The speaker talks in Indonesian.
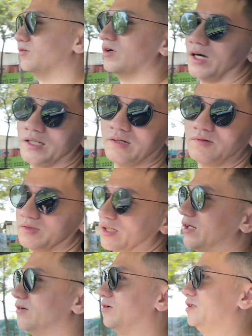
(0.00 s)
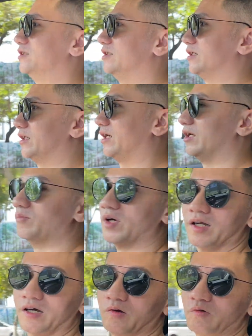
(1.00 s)
juga nggak tahu sekarang kondisinya kayak
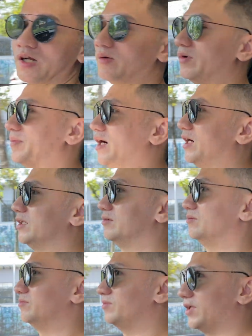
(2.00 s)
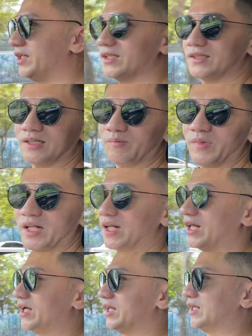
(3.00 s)
gimana karena udah lama banget mungkin sambil
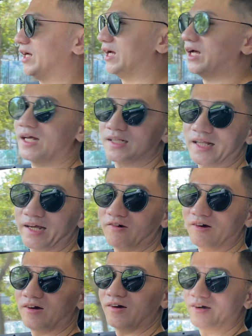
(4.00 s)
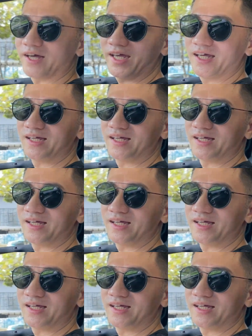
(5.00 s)
kita tengok oke okay?